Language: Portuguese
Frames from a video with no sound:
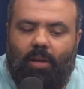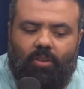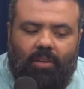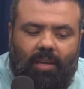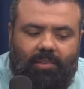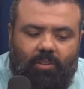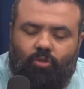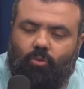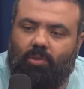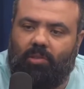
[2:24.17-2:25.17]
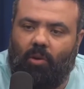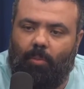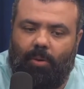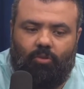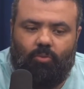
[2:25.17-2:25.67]
acha que essa discussão é
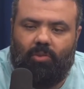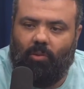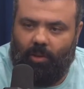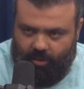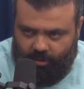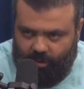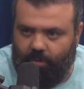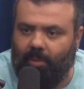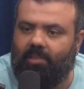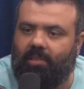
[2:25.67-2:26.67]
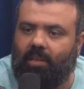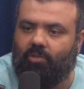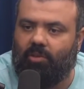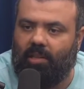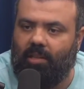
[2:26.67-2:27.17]
uma discussão legítima de se ter na
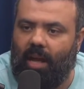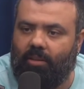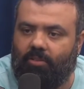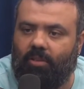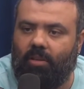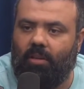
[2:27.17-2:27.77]
sociedade?